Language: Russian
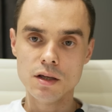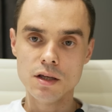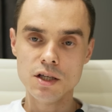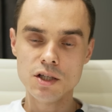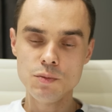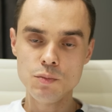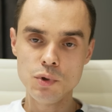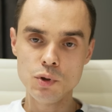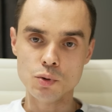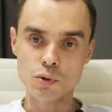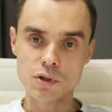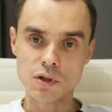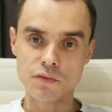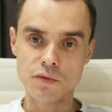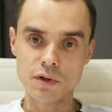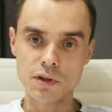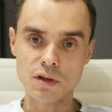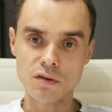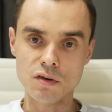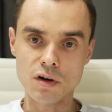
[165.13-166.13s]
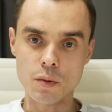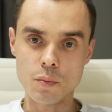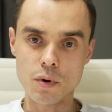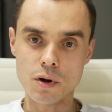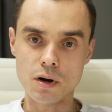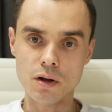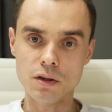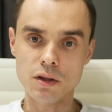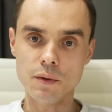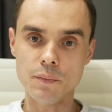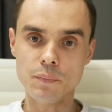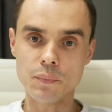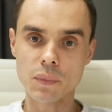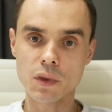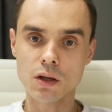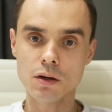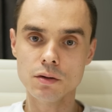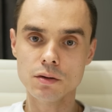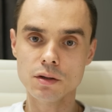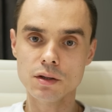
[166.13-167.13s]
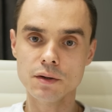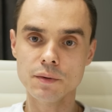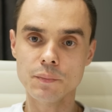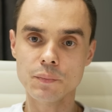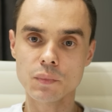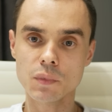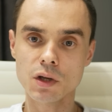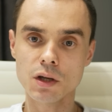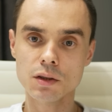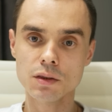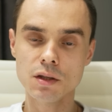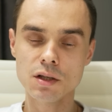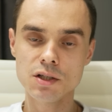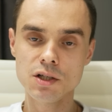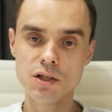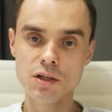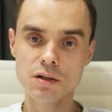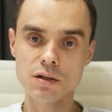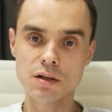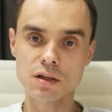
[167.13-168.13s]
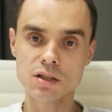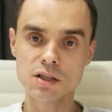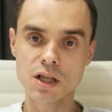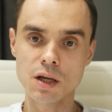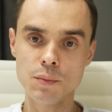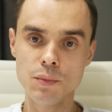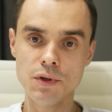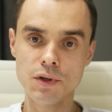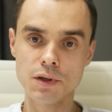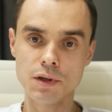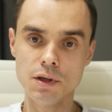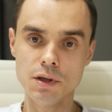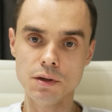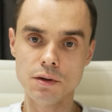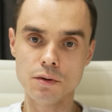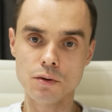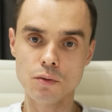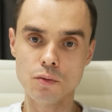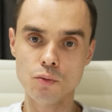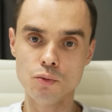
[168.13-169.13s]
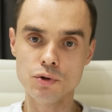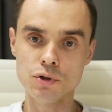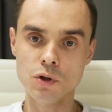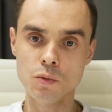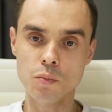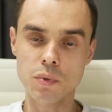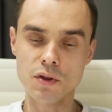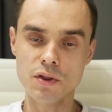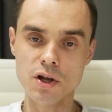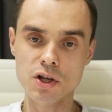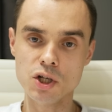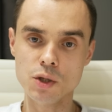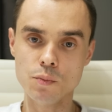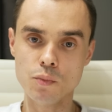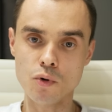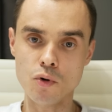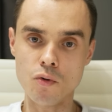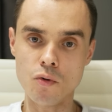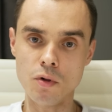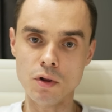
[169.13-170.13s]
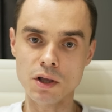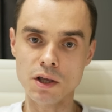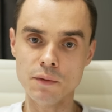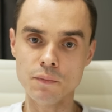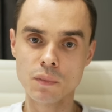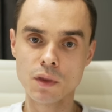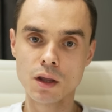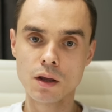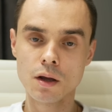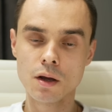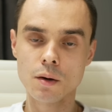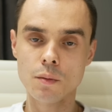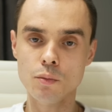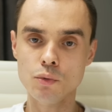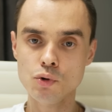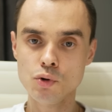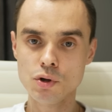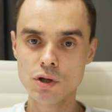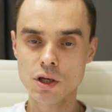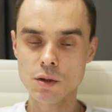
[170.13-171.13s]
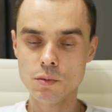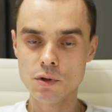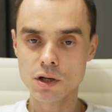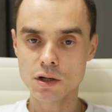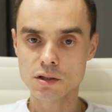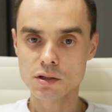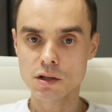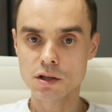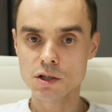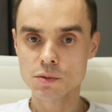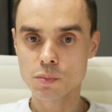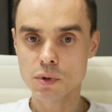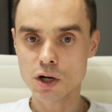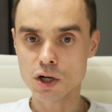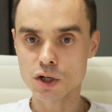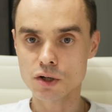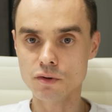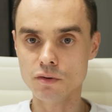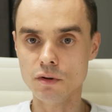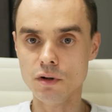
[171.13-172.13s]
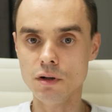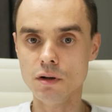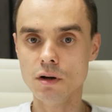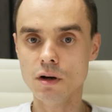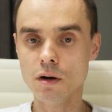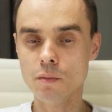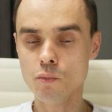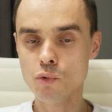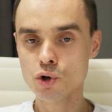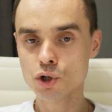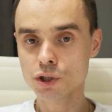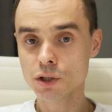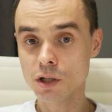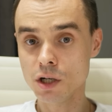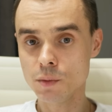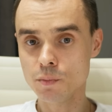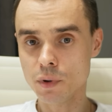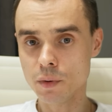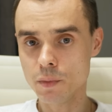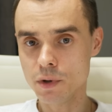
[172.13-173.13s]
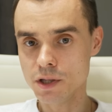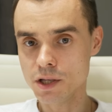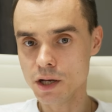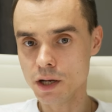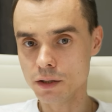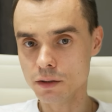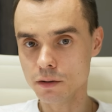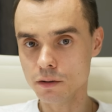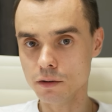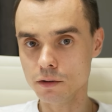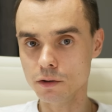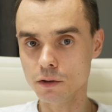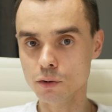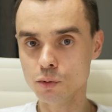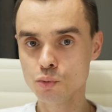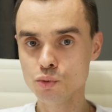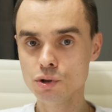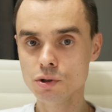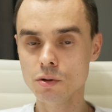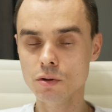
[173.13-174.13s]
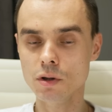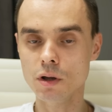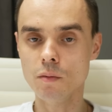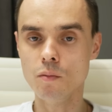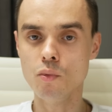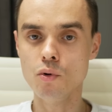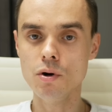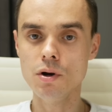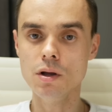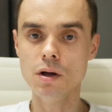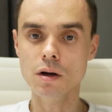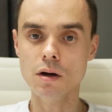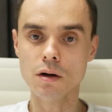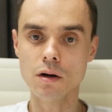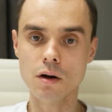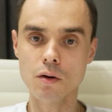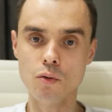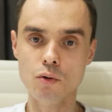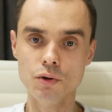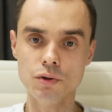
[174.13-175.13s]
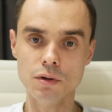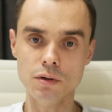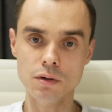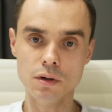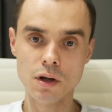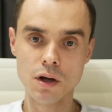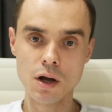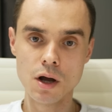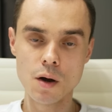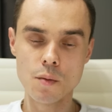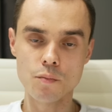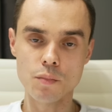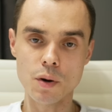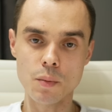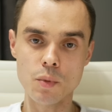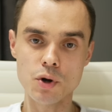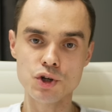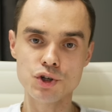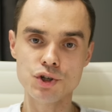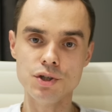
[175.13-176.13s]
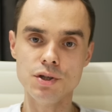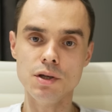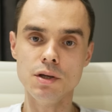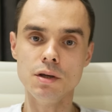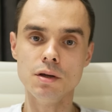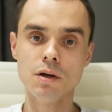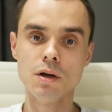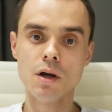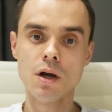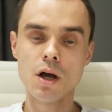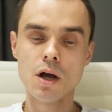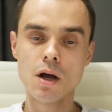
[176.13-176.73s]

Из минусов этого аппарата – это относительно слабенький узел подачи проволоки. Многие меня, кстати, спрашивали, а можно ли поменять этот узел на более какой-то помощнее?